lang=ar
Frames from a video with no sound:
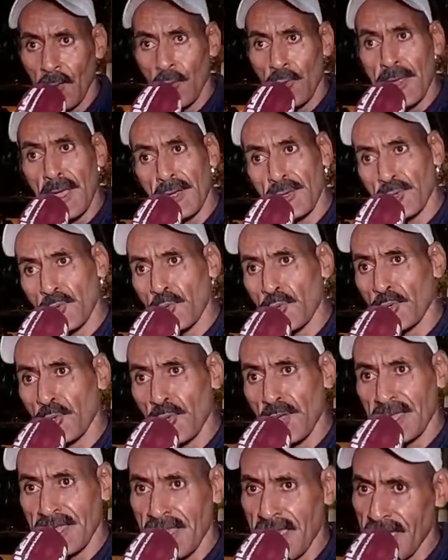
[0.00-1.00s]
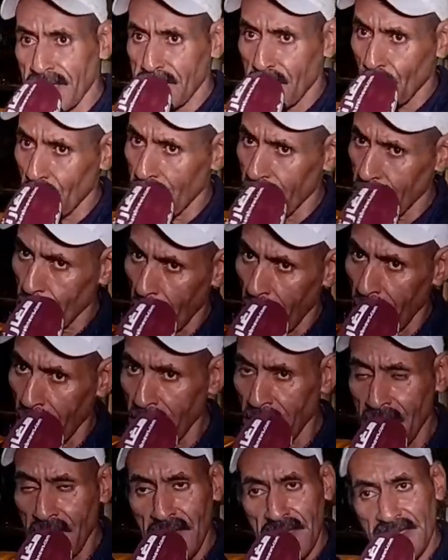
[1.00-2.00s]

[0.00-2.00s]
ولا جوج ولا ثلاثه ولا اربعه